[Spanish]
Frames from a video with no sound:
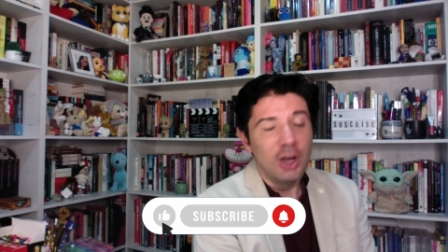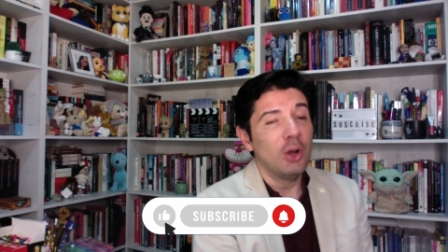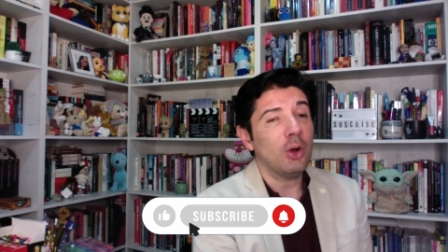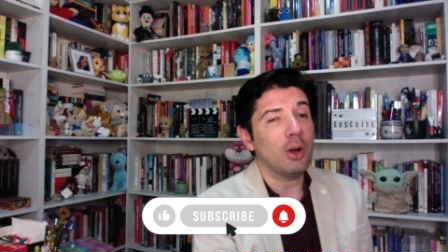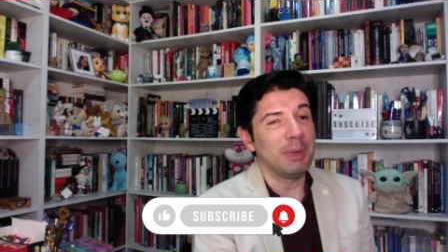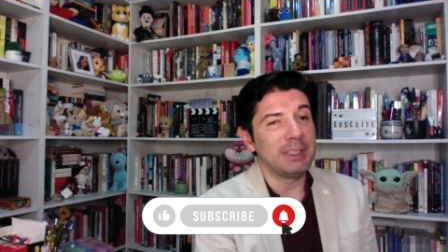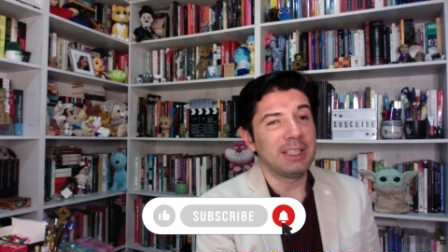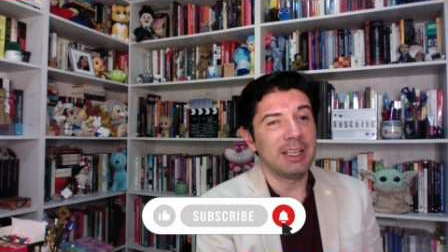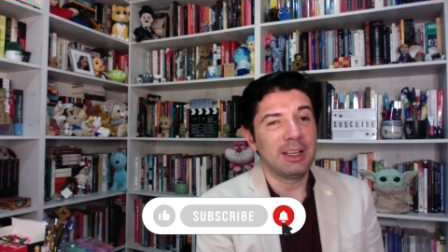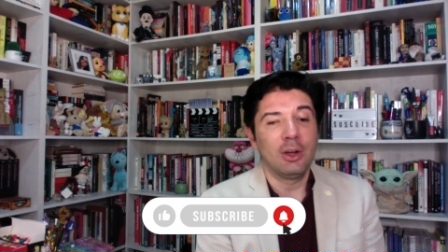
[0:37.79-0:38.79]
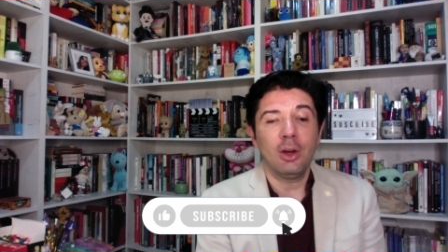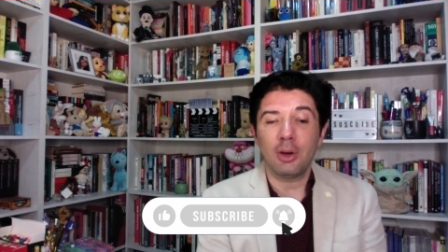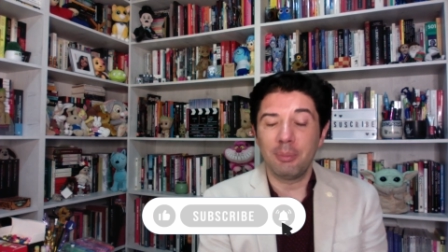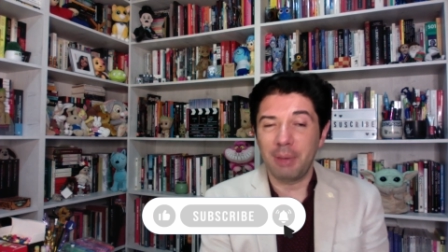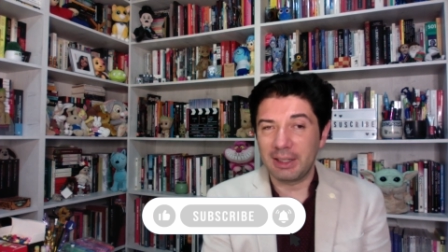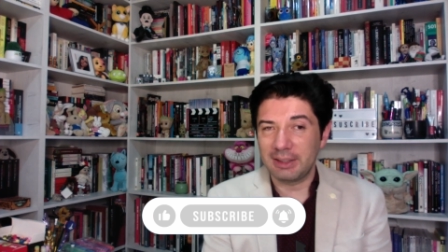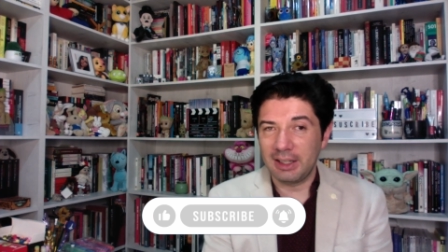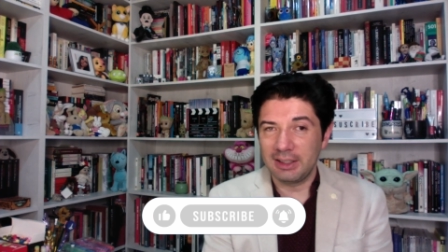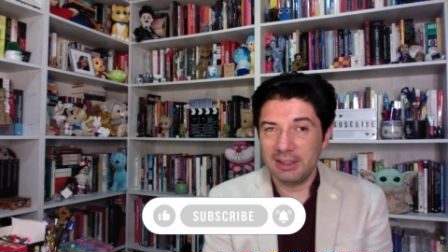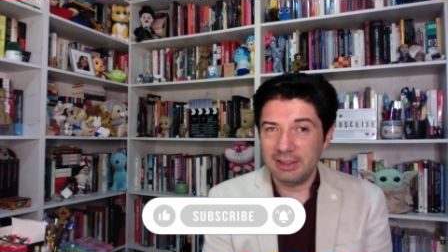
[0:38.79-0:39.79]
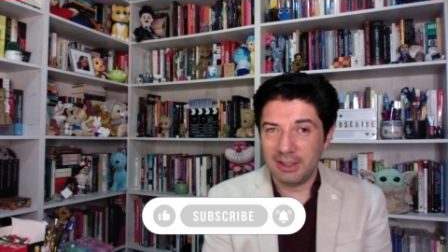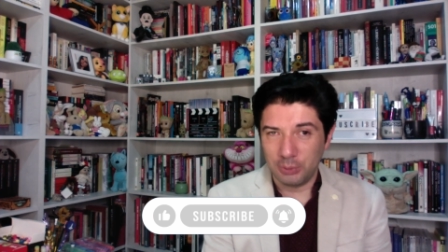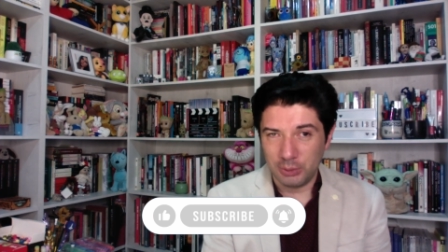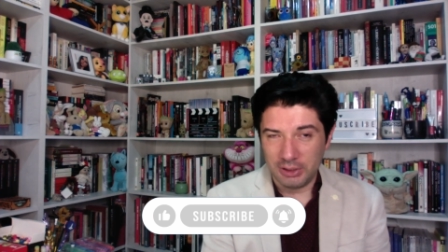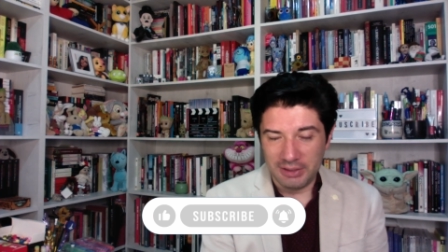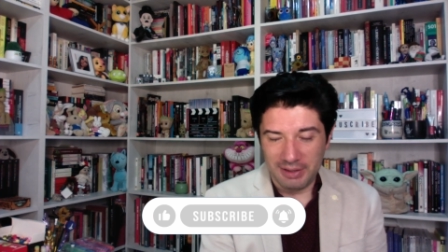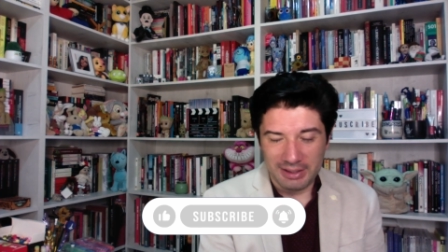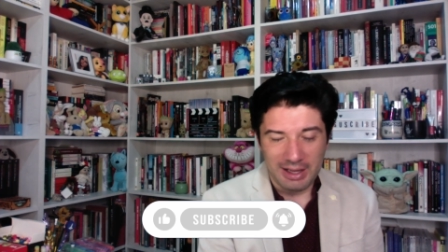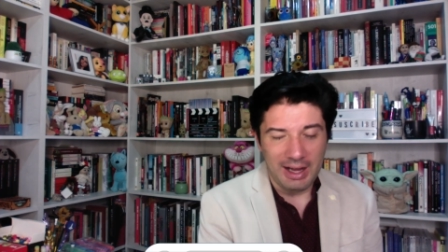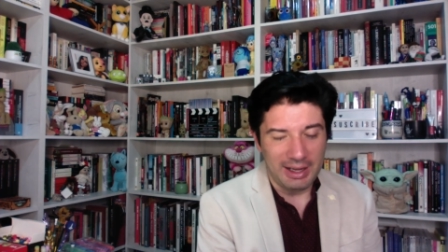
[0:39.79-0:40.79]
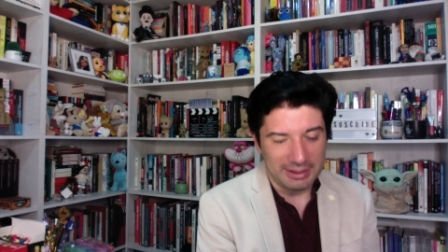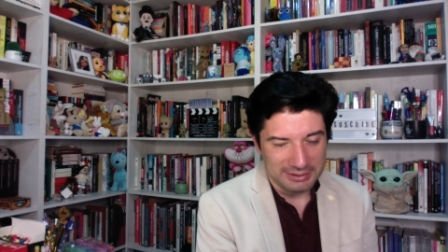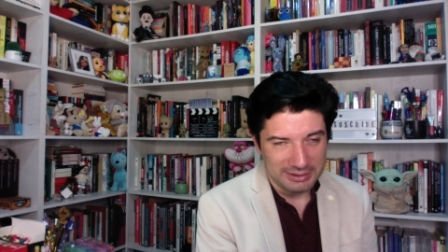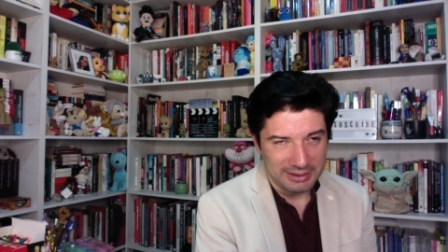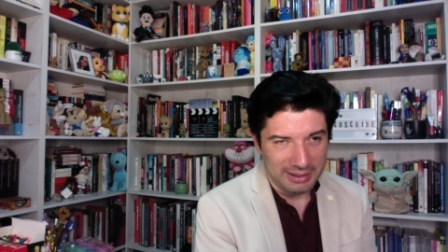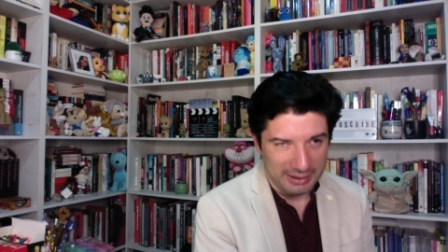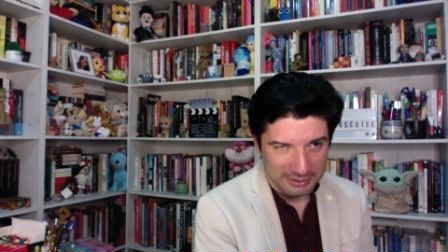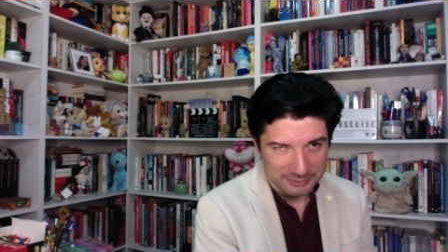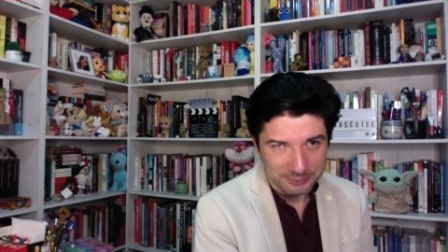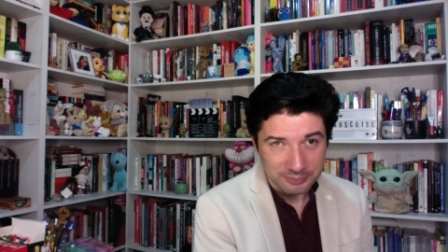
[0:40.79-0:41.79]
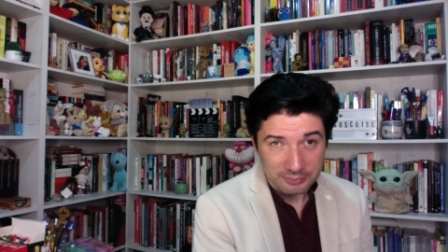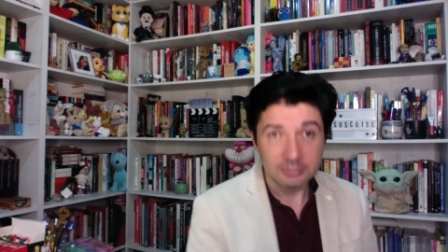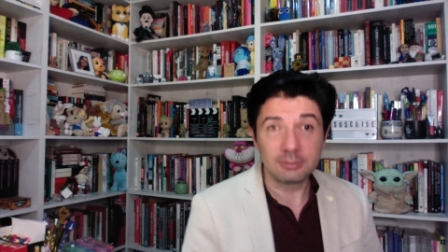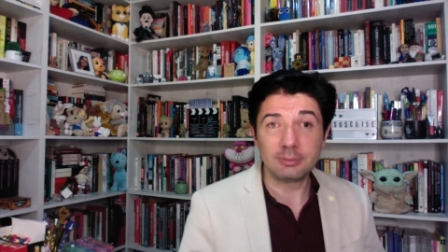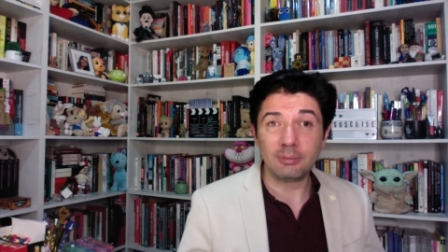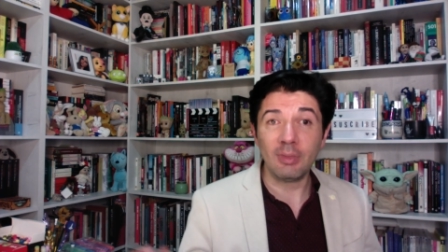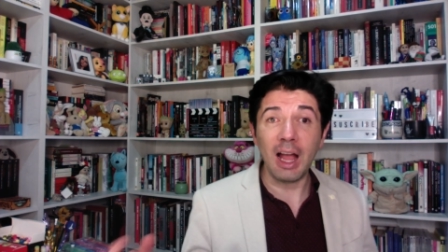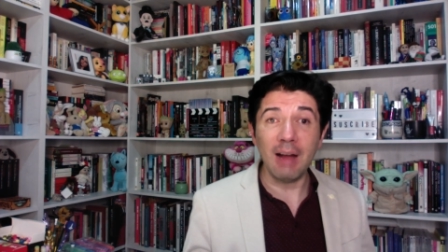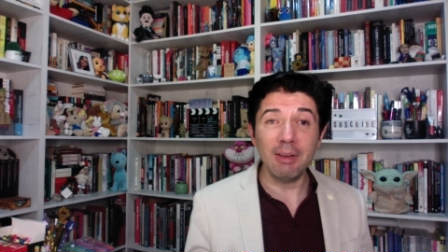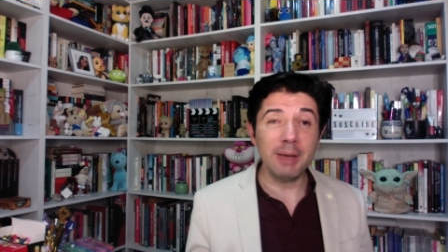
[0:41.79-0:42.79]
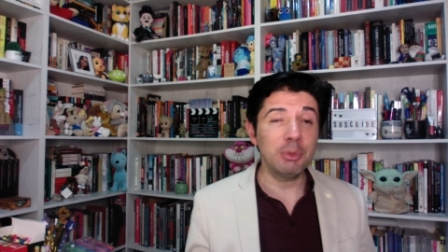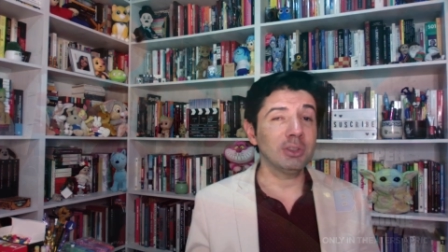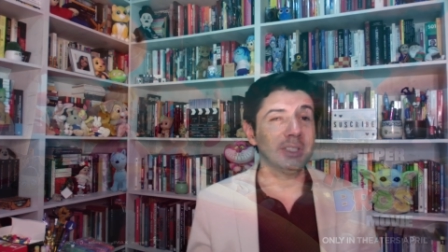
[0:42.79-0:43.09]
lo comenten, lo compartan y se suscriban a este canal. Hablemos